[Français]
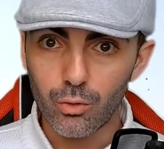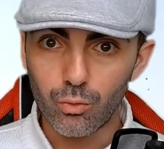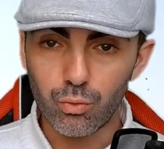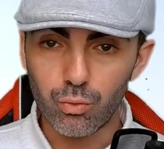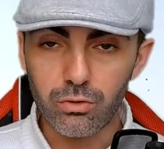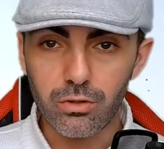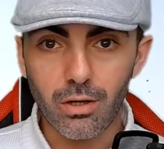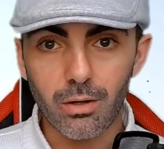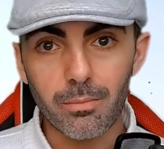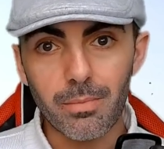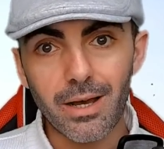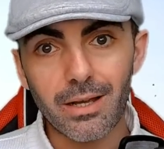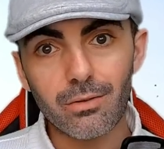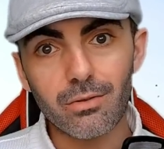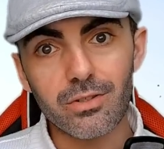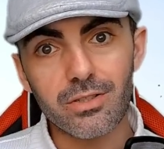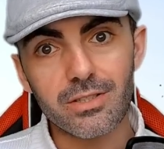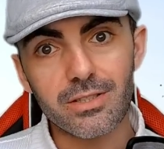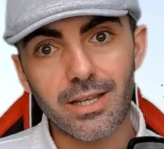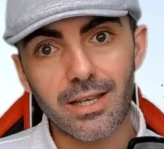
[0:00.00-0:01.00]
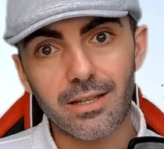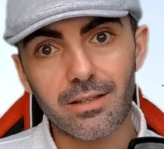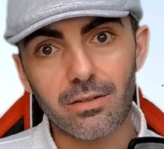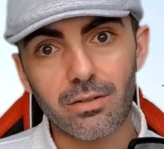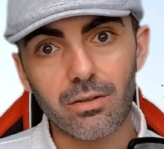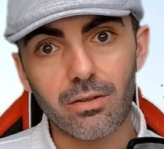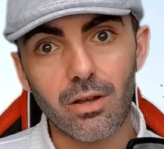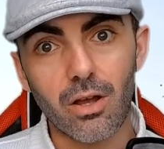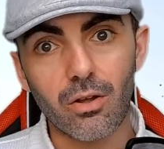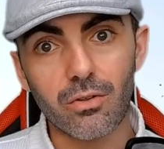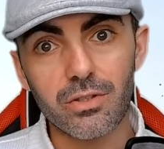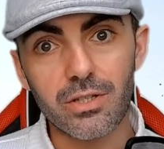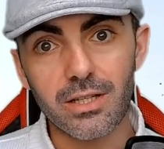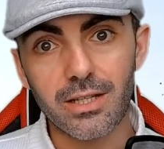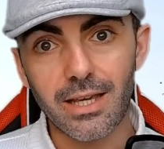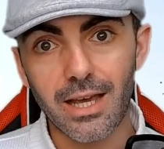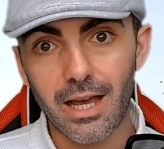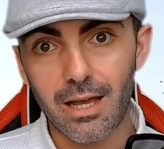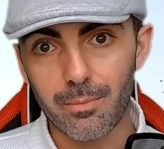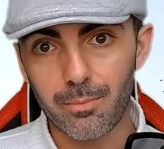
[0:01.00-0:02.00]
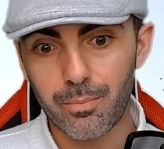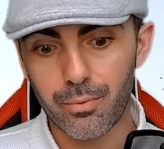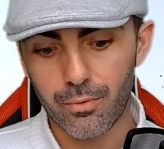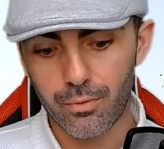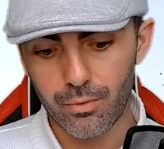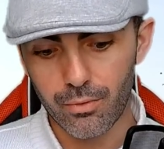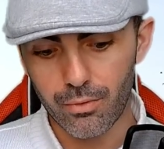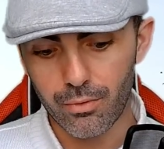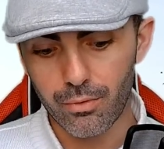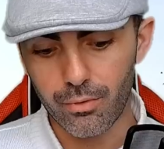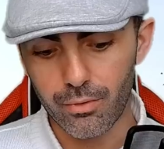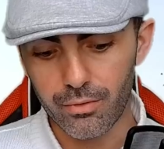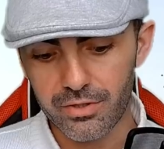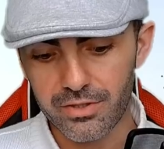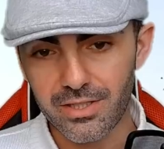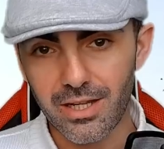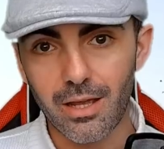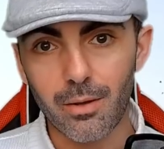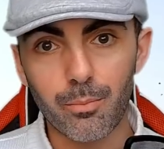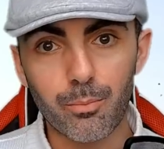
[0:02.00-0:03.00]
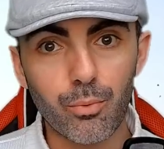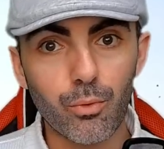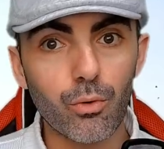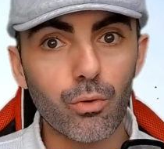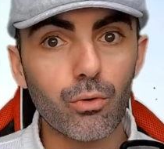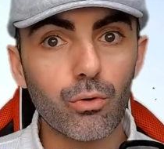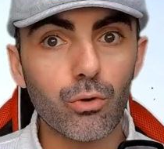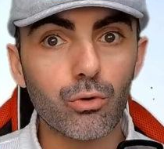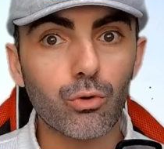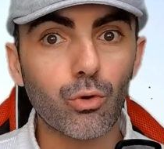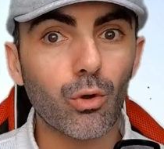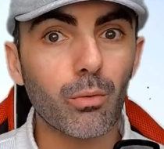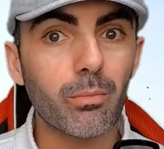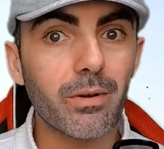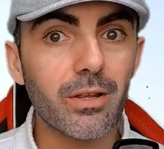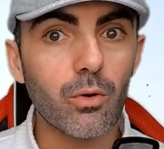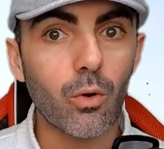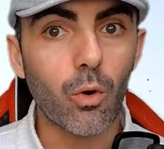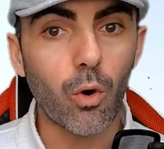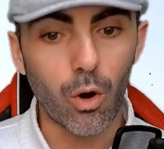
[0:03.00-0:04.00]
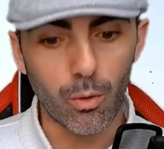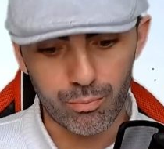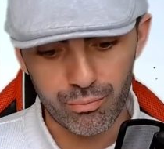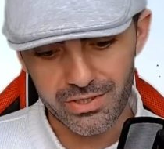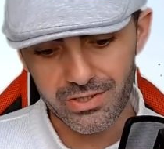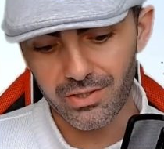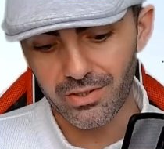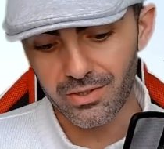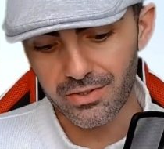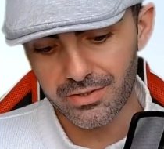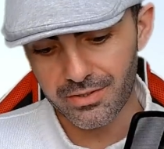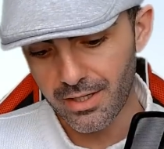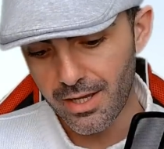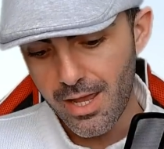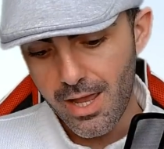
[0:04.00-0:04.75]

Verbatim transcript: Tout en bas de cet euh, handicap, euh, c'est un peu le trublion en puissance.